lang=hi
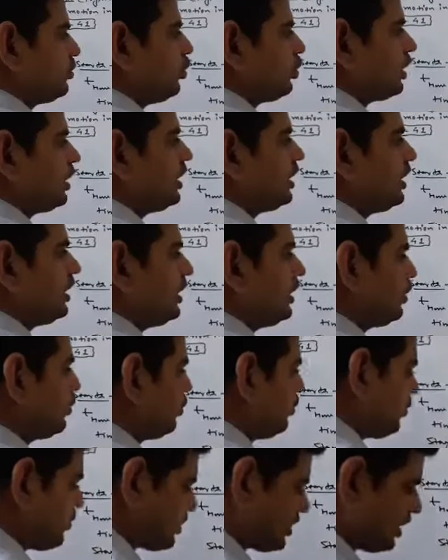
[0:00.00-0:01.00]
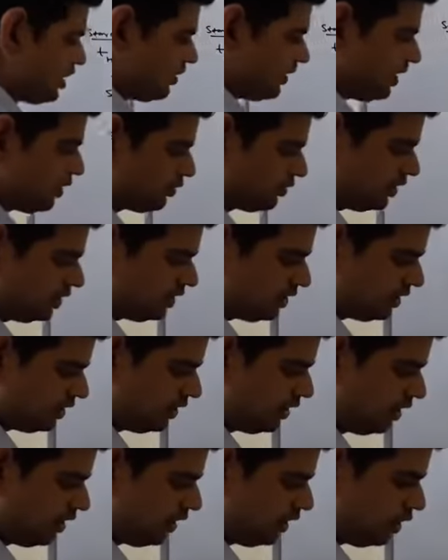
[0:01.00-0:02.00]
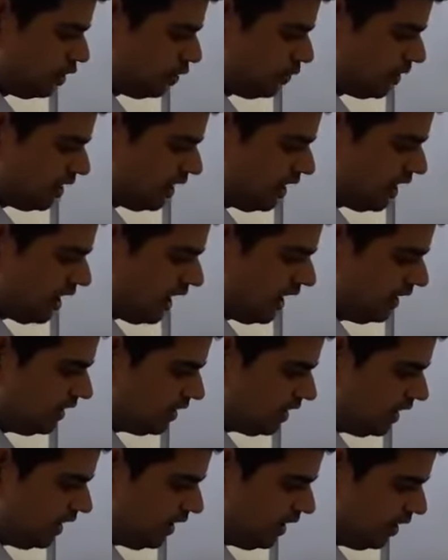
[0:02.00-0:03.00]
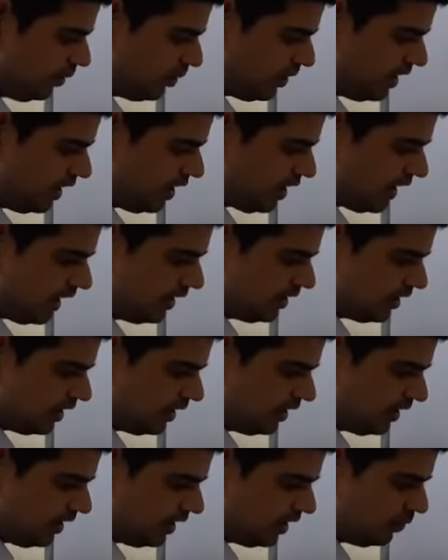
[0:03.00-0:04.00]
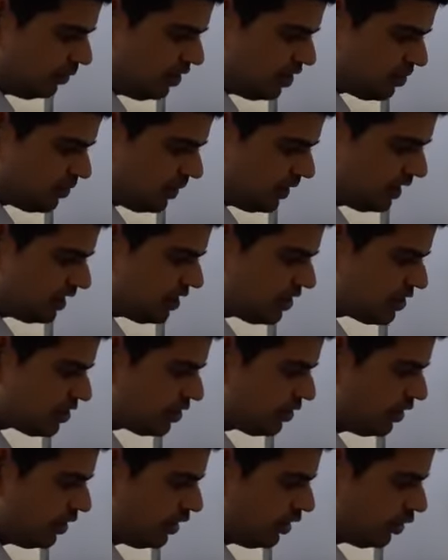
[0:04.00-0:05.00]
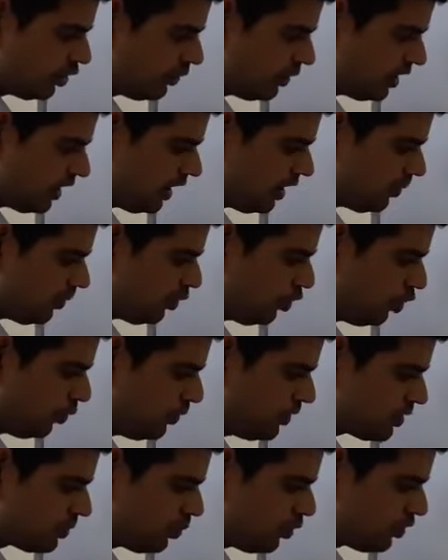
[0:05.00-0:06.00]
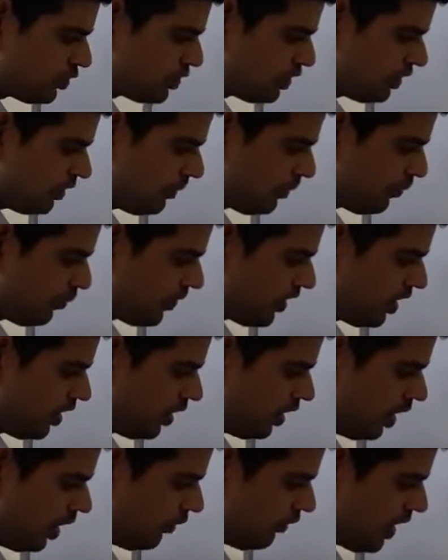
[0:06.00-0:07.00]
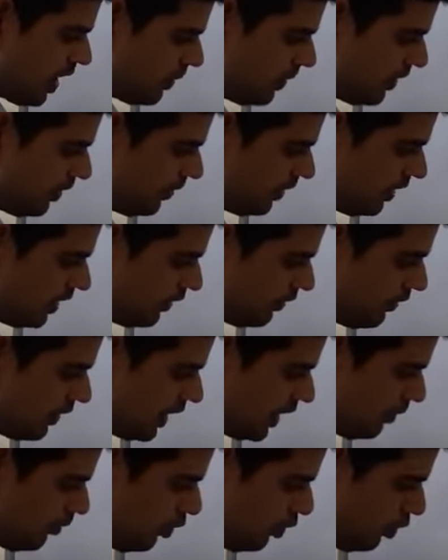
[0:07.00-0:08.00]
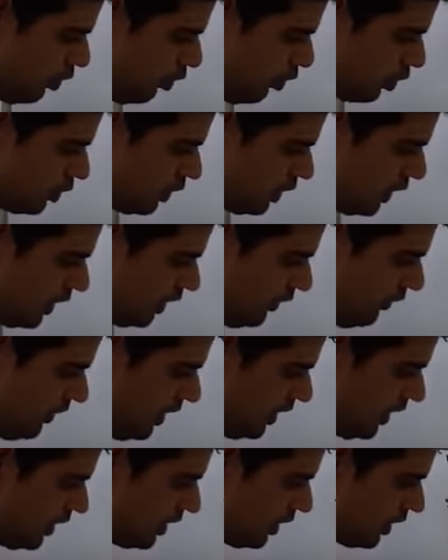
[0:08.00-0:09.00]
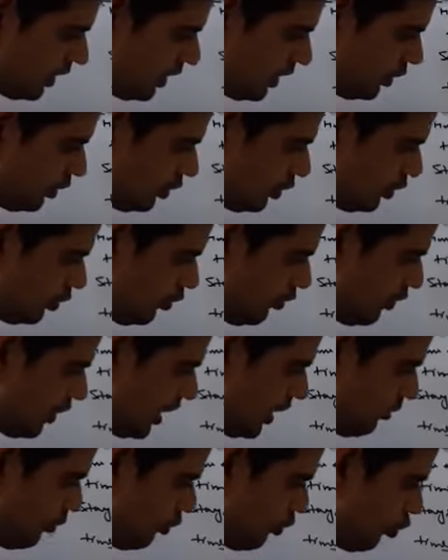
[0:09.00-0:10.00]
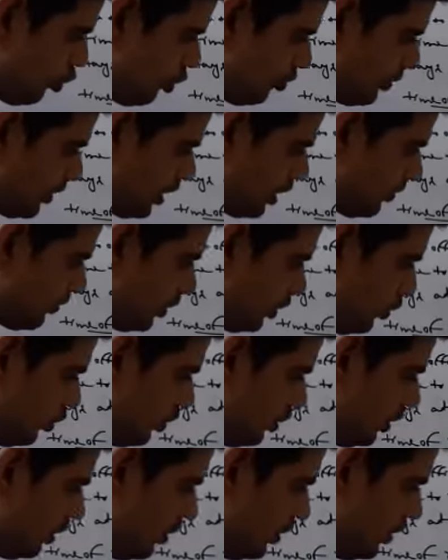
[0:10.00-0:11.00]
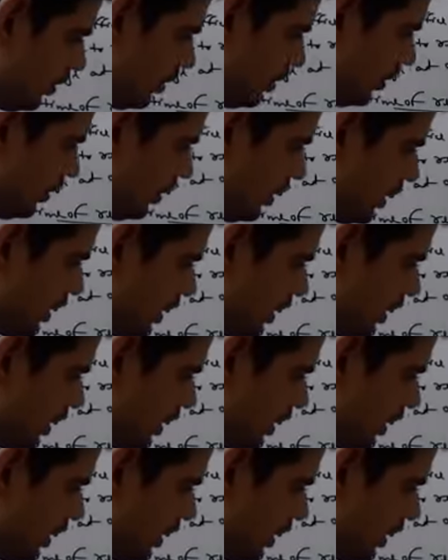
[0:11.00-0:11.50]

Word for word: वॉकिंग करी है कॉन्स्टेंट वेलोसिटी से तो बेटा नाइन थर्टी पर ये नाइन थर्टी है बीच में जस्ट तो बेटा ये अपने ऑफिस पहुंची अब वहां पर बेटा फाइव ओ तक ये वेट करती है तो देखो फाइव ओ तक बिल्कुल ये